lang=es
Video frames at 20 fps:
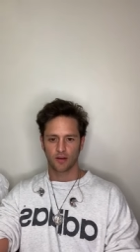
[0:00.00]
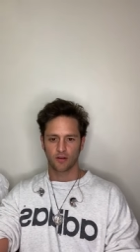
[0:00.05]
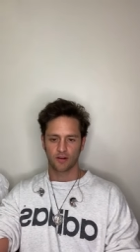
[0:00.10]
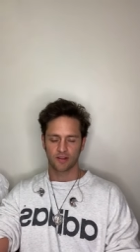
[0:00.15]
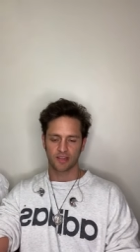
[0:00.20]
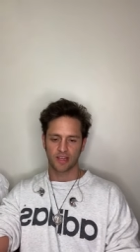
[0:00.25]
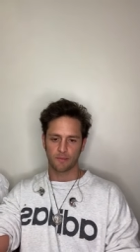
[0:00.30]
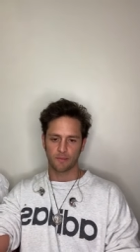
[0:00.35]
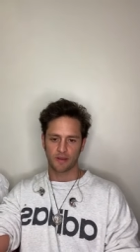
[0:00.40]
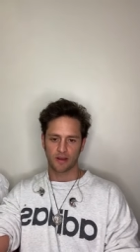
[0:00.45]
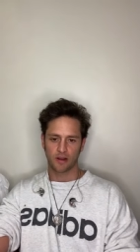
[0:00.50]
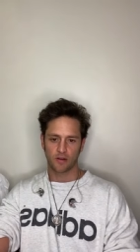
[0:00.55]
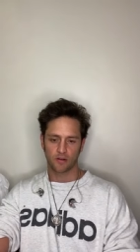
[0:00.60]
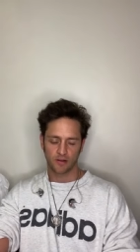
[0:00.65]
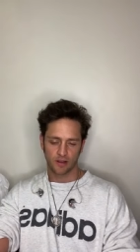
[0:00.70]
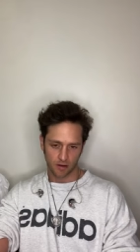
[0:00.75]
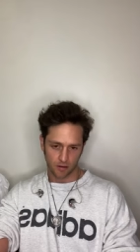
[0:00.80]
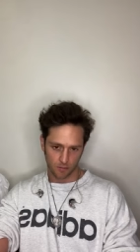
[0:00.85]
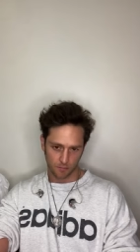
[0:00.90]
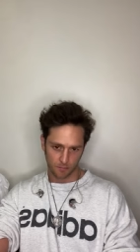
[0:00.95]
Creo que también
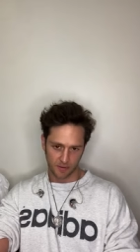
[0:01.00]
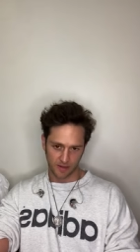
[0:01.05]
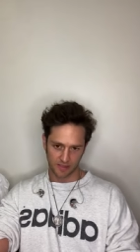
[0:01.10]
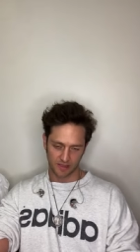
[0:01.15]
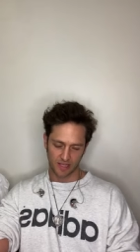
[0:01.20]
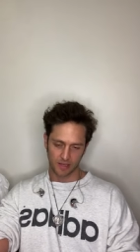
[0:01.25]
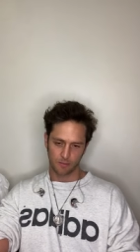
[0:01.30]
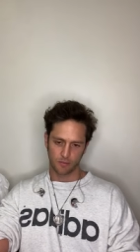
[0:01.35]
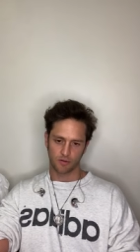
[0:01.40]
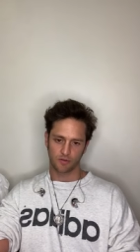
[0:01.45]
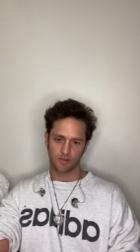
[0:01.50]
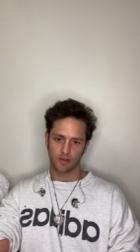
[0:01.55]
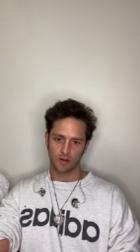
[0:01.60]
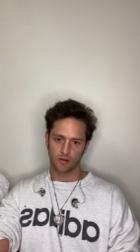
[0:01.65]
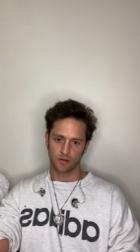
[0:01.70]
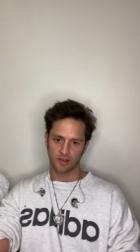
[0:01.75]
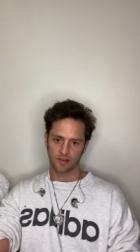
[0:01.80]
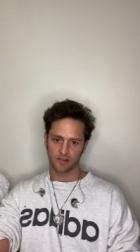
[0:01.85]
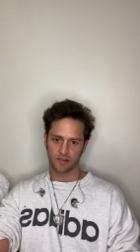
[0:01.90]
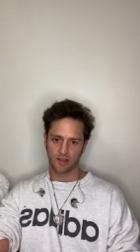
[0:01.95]
lo que compartimos
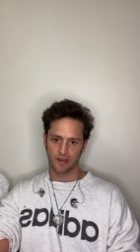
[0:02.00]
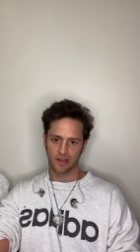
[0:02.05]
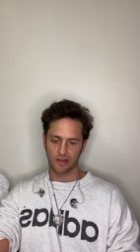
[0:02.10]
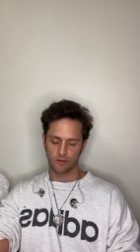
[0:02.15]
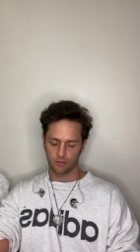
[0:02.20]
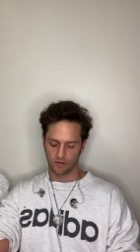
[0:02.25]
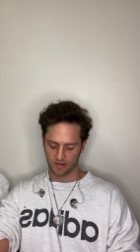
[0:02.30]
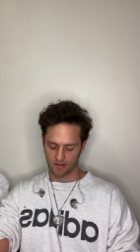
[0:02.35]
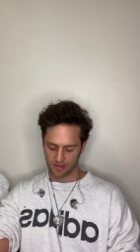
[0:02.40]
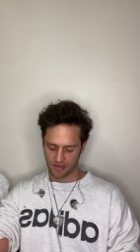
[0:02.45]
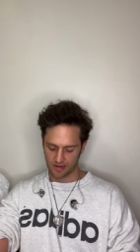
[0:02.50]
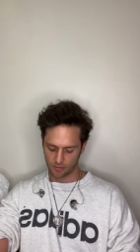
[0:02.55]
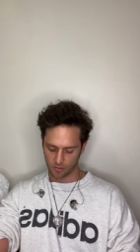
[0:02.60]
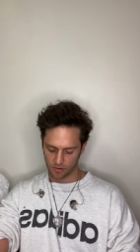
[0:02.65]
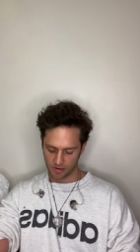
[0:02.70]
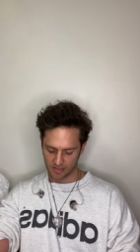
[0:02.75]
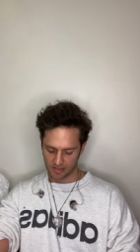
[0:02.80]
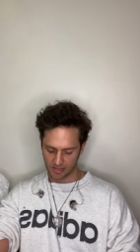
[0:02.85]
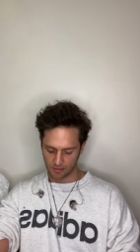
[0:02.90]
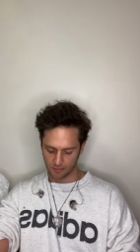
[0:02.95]
y lo que sale de nuestra
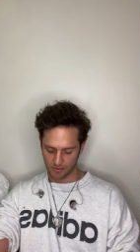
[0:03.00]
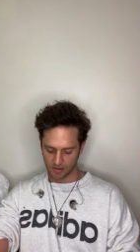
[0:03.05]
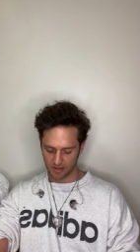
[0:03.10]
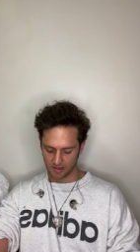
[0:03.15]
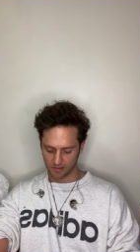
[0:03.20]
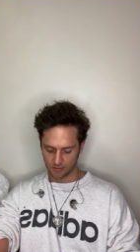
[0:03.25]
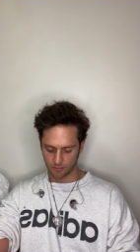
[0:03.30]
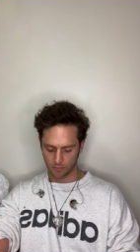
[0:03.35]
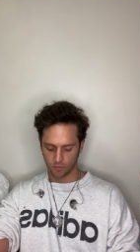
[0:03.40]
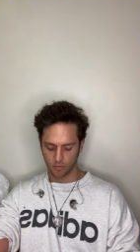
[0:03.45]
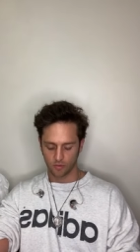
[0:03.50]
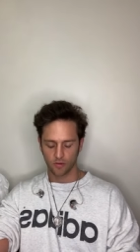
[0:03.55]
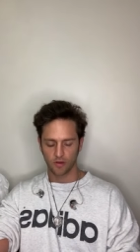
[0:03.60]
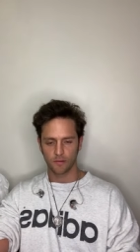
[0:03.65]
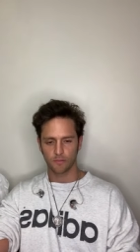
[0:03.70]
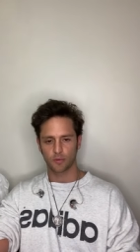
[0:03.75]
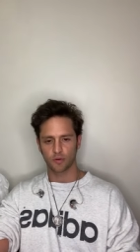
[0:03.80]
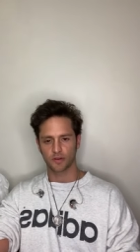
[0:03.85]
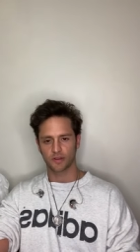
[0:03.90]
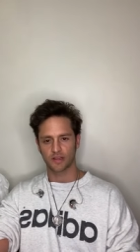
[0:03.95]
boca también es
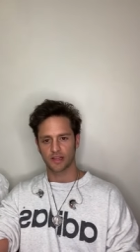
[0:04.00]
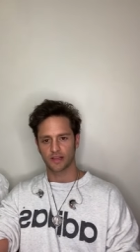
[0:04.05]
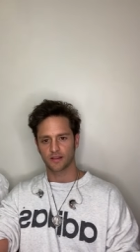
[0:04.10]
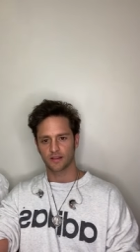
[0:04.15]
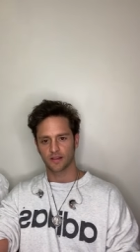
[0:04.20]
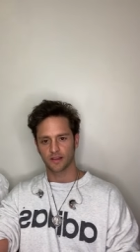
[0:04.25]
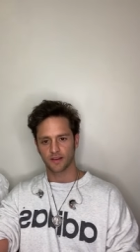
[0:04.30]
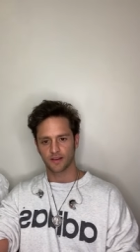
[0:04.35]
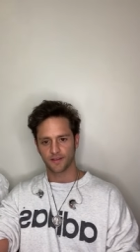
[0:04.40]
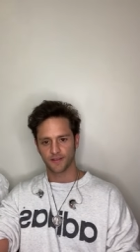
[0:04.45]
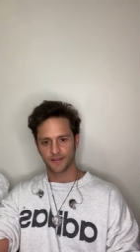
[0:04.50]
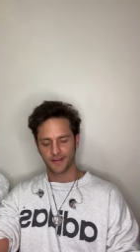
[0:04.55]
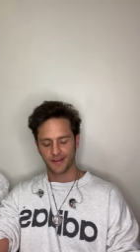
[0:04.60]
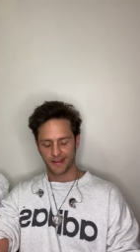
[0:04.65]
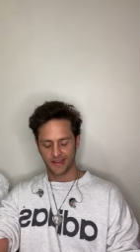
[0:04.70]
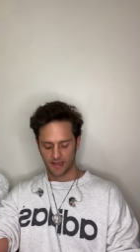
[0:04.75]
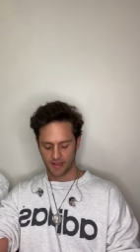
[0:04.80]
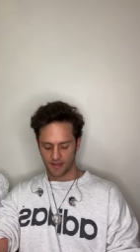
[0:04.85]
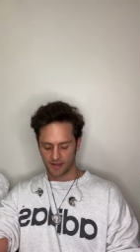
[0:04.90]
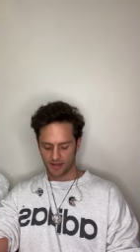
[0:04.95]
muy importante.
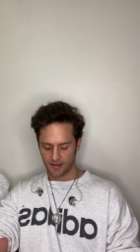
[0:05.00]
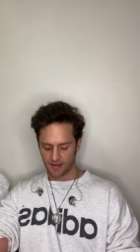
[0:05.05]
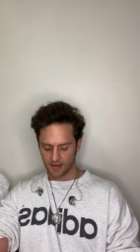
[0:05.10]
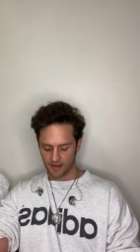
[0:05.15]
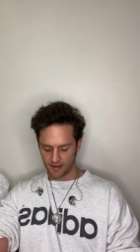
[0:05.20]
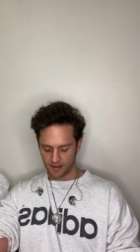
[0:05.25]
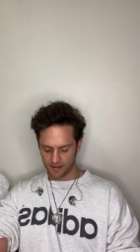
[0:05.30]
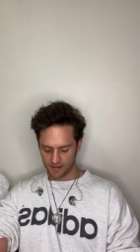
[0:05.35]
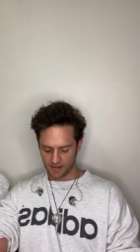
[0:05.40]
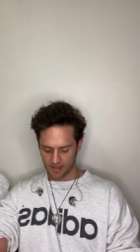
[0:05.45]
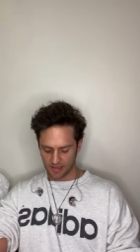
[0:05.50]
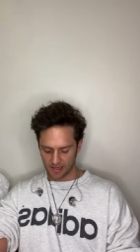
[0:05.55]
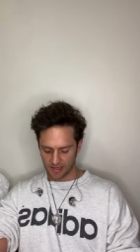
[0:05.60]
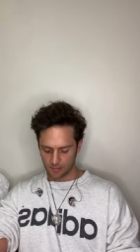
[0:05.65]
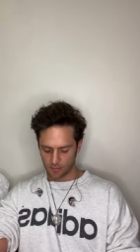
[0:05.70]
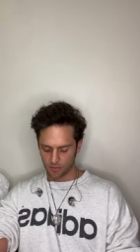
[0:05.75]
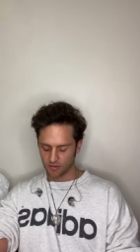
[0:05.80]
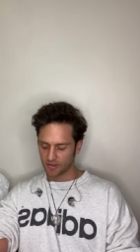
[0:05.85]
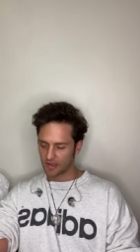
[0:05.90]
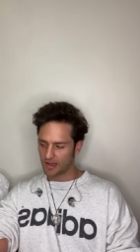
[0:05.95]

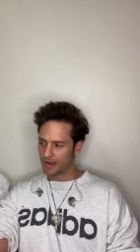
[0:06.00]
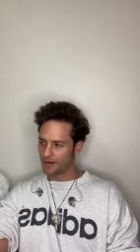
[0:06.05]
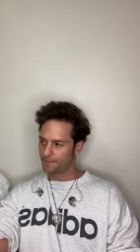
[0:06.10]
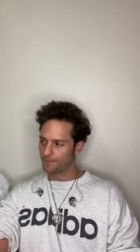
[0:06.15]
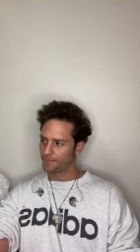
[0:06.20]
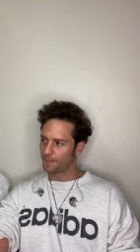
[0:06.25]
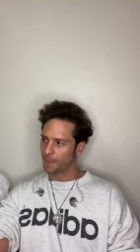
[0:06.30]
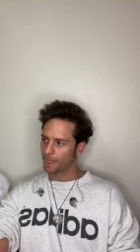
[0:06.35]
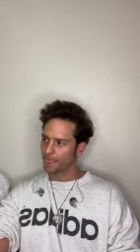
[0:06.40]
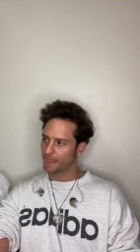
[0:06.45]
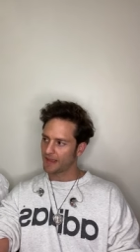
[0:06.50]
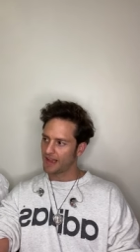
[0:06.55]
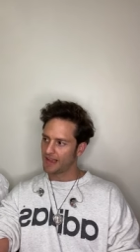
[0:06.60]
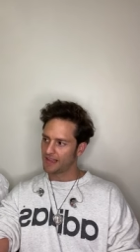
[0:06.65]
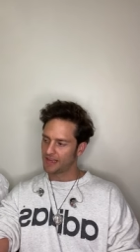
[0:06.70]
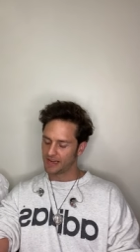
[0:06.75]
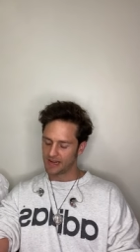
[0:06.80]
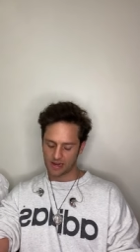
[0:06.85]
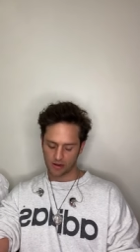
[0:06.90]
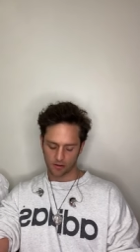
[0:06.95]
Tendemos a,
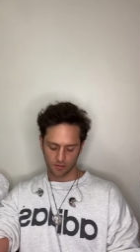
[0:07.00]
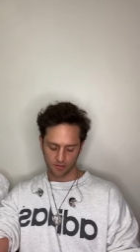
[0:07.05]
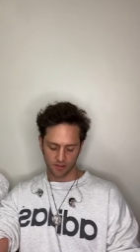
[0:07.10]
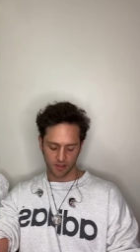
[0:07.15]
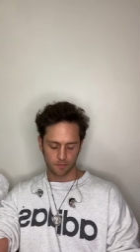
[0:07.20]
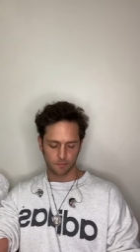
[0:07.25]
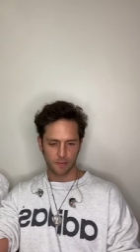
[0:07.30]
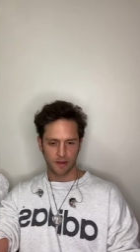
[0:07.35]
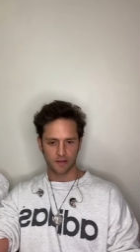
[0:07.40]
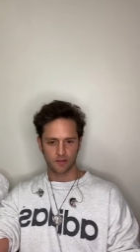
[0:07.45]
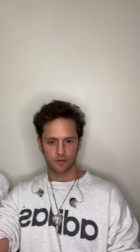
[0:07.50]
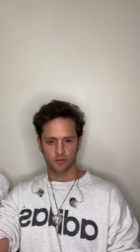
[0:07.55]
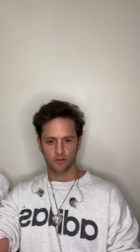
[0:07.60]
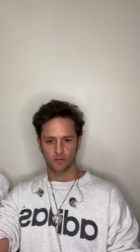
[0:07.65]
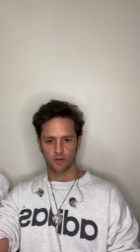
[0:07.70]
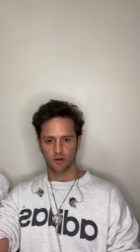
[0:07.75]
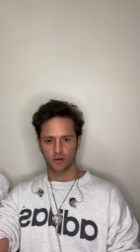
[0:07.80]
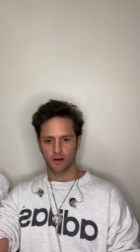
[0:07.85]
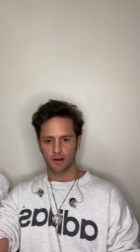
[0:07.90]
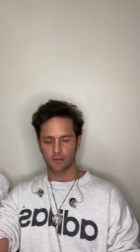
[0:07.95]
llenar los
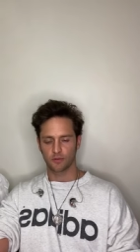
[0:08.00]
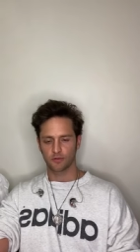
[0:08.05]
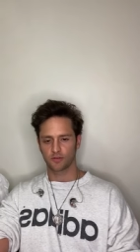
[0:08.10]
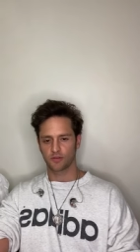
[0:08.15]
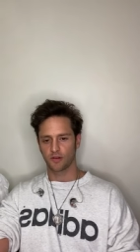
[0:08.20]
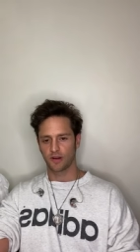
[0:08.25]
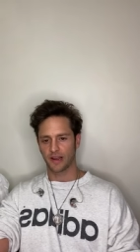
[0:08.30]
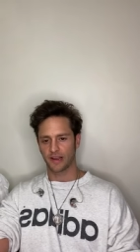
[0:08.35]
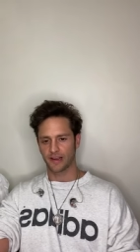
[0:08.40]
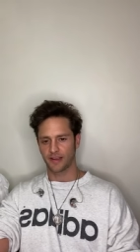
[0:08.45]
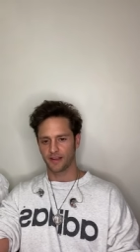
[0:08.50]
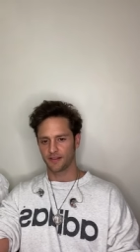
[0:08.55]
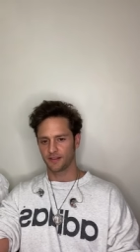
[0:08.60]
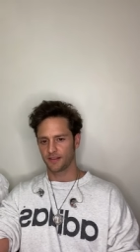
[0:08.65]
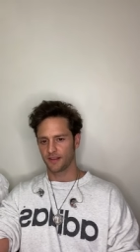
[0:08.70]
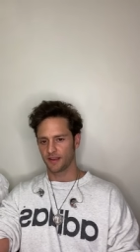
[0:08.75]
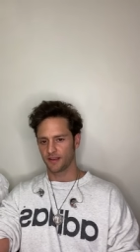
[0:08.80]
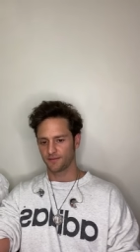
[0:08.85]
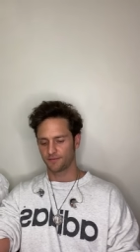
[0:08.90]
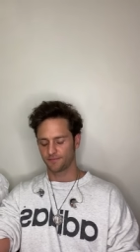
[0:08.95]
espacios cuando hablamos con la
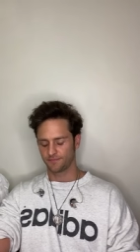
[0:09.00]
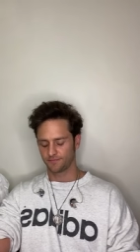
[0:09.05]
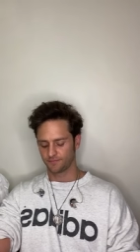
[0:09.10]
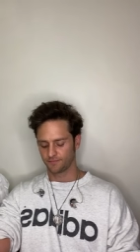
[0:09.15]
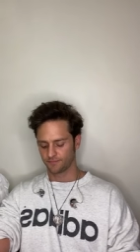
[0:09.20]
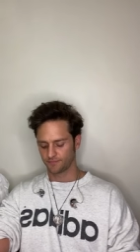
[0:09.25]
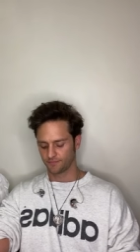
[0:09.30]
gente,